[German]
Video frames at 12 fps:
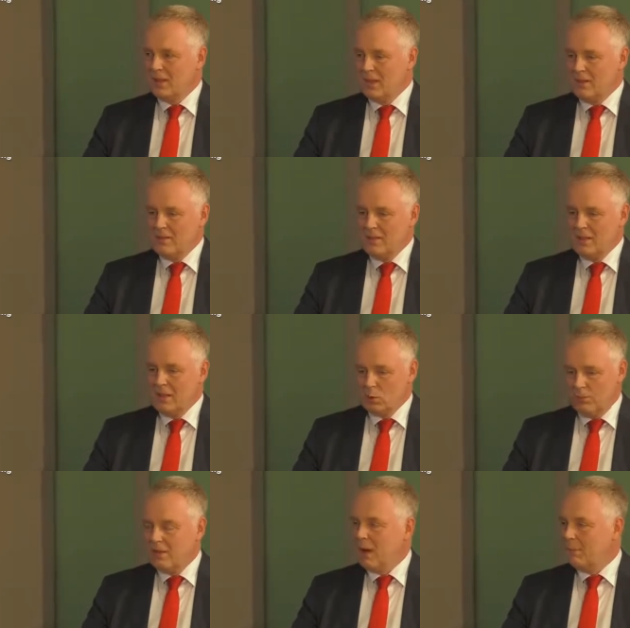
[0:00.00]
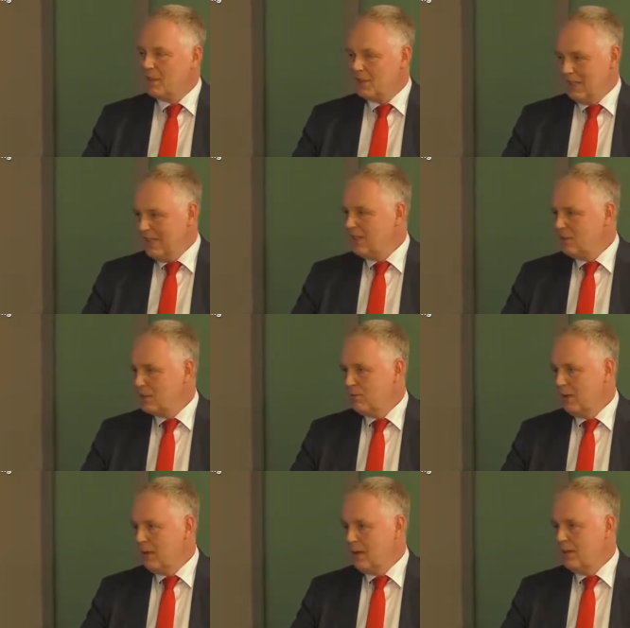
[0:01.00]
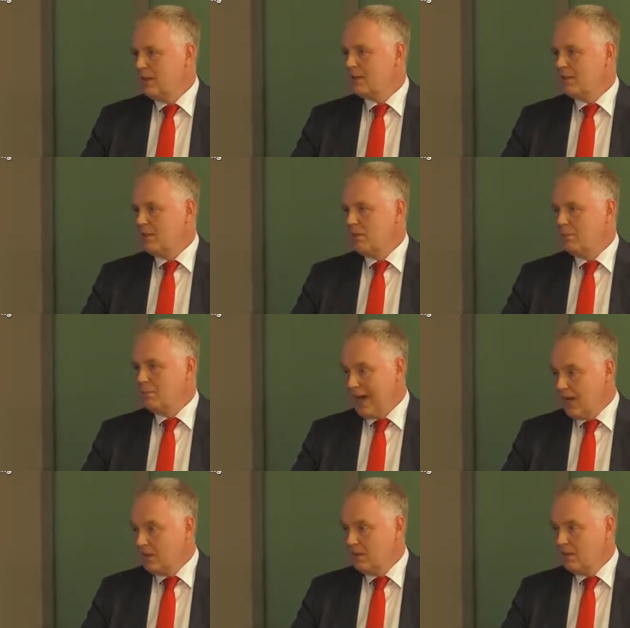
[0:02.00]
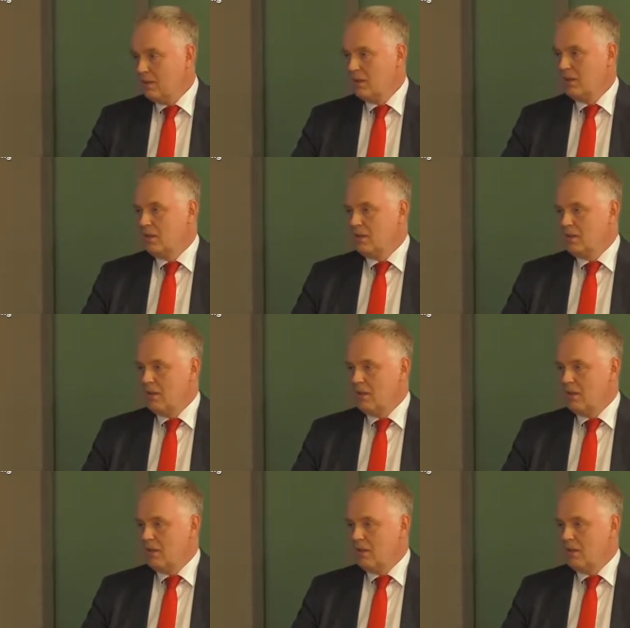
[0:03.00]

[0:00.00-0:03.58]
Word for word: Ja. Gut, wir haben das dichteste Filialnetz in Bayern, mhm.